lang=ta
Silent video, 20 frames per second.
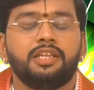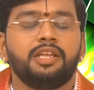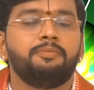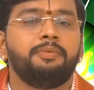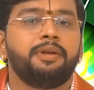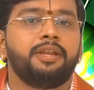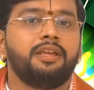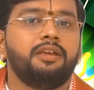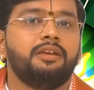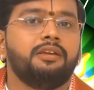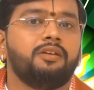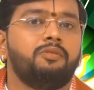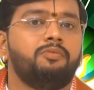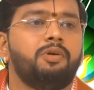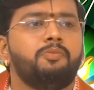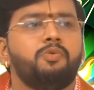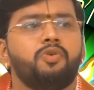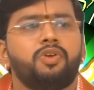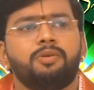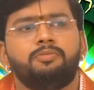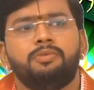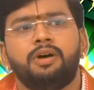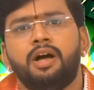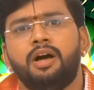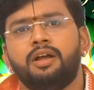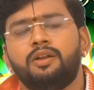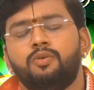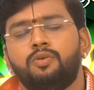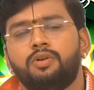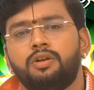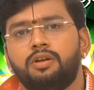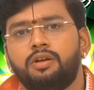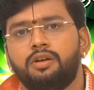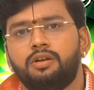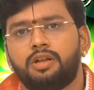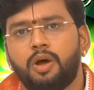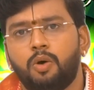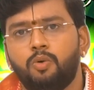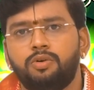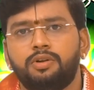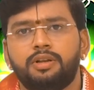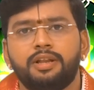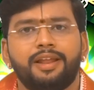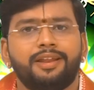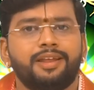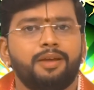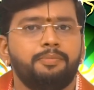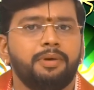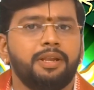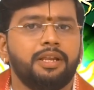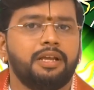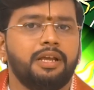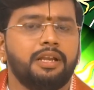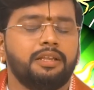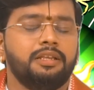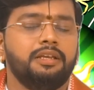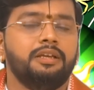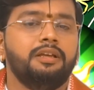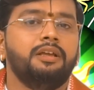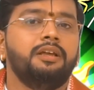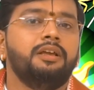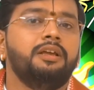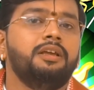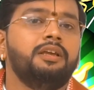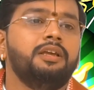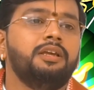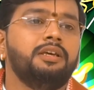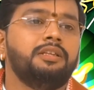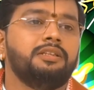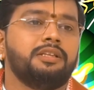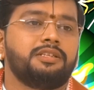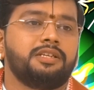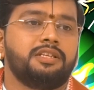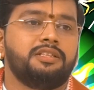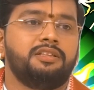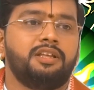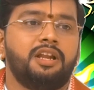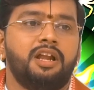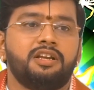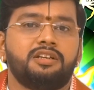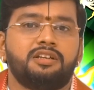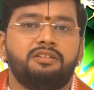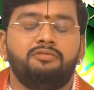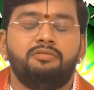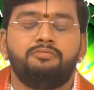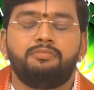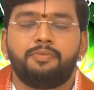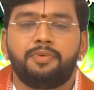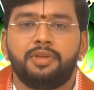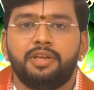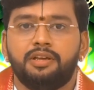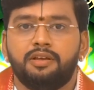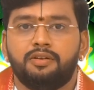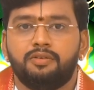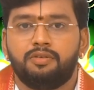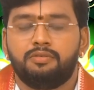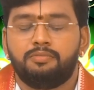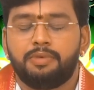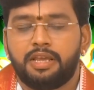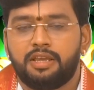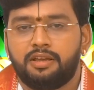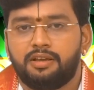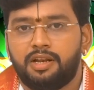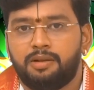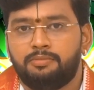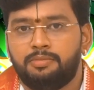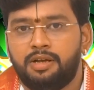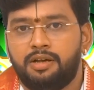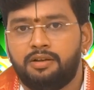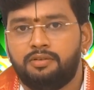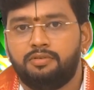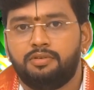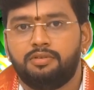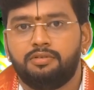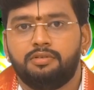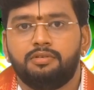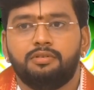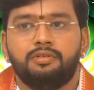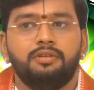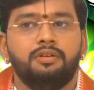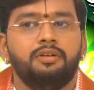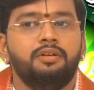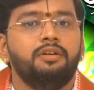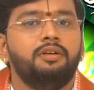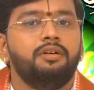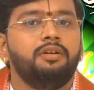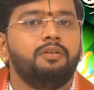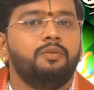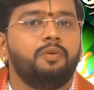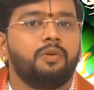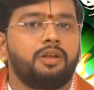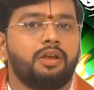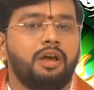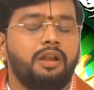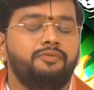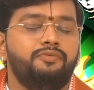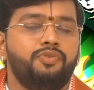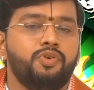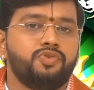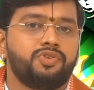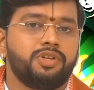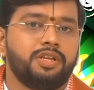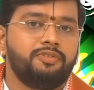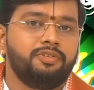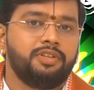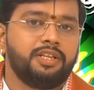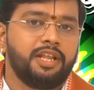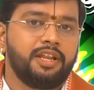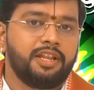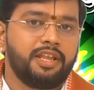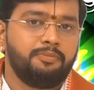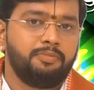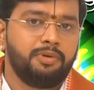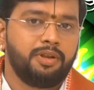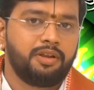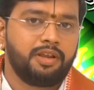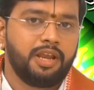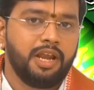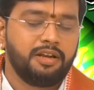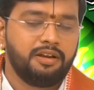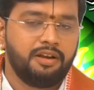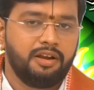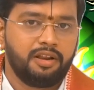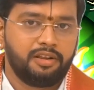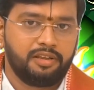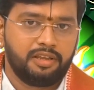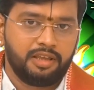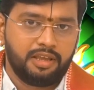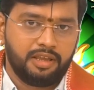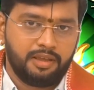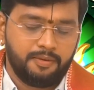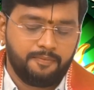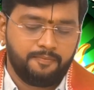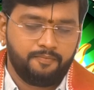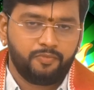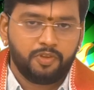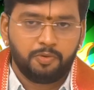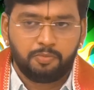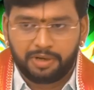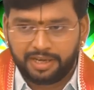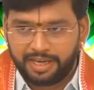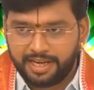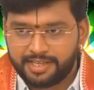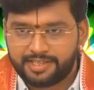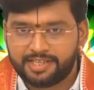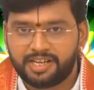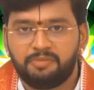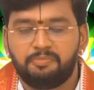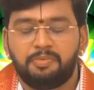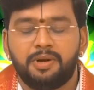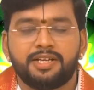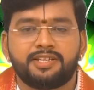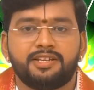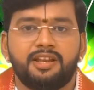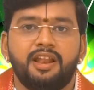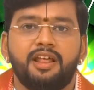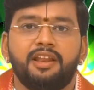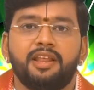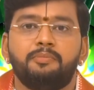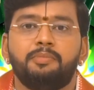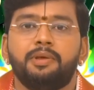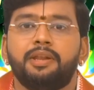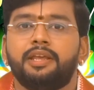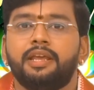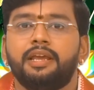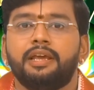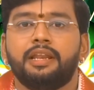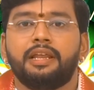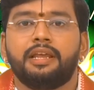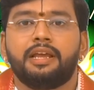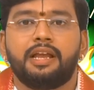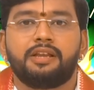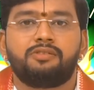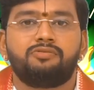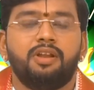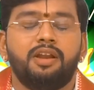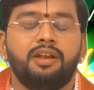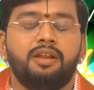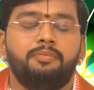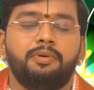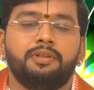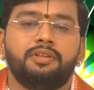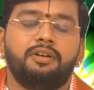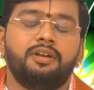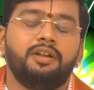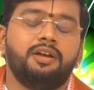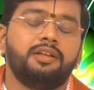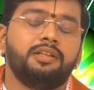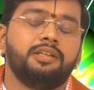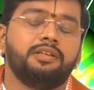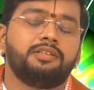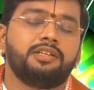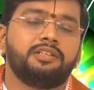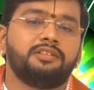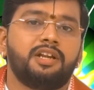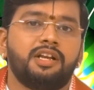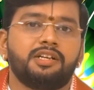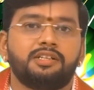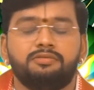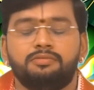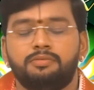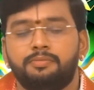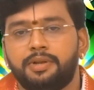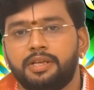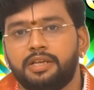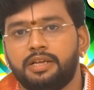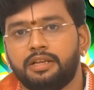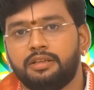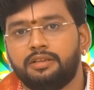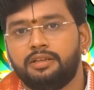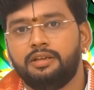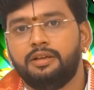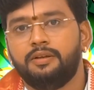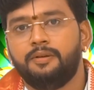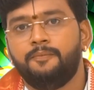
அதே மாதிரி ரொம்ப முக்கியமான ஒரு டவுட் நிறைய பேர் இருக்கிறது இந்த சந்திராஷ்டமம் அப்படிங்கிற ஒரு பயங்கரமான ஒரு ஒரு கன்ஃபியூஷனை வந்து நிறைய பேர் கேட்டுருக்கீங்க இப்போ ரீசன்ட் பாஸ்ட்டில் நிறைய பேர் கேட்குறீங்க ஆக்சுவலாக என்ன பார்த்தோம்னா இந்த சந்திராஷ்டமம் அப்படிங்கிறது